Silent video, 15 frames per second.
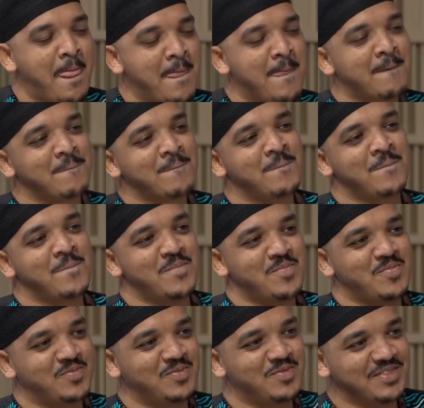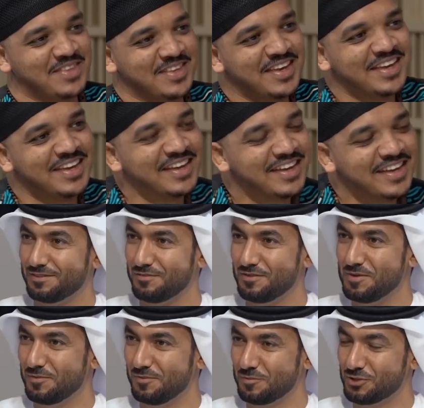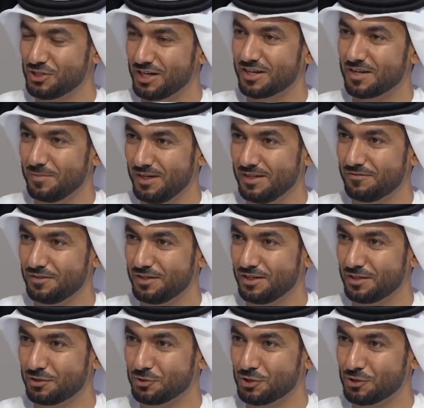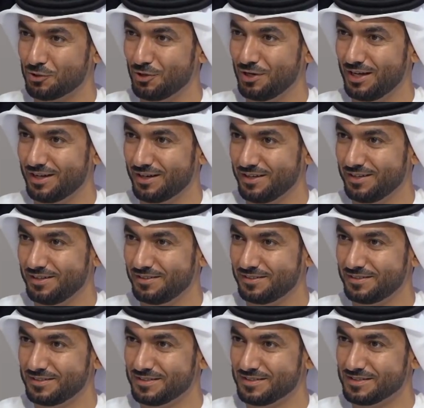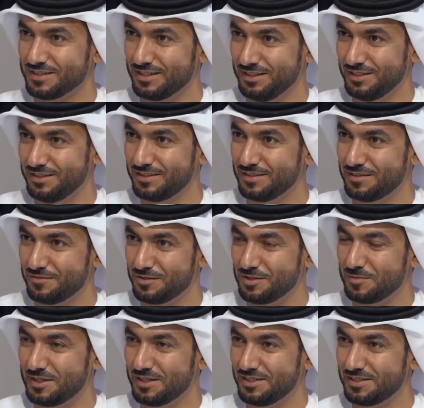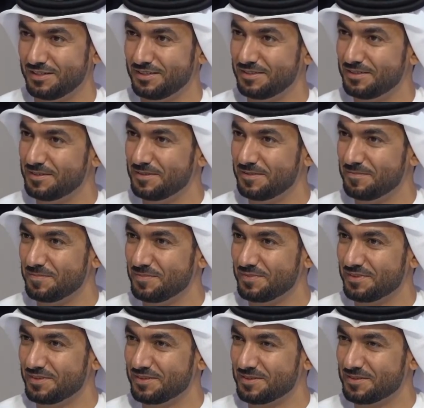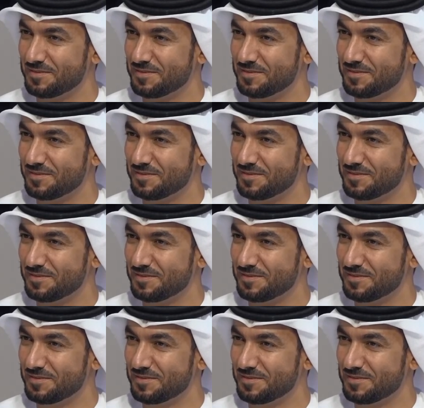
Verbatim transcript: كان لك مشاركات عده في مشاركه بعد في كوكا كولا ارينا آه صحيح آه، في دبي آه عملنا كوكا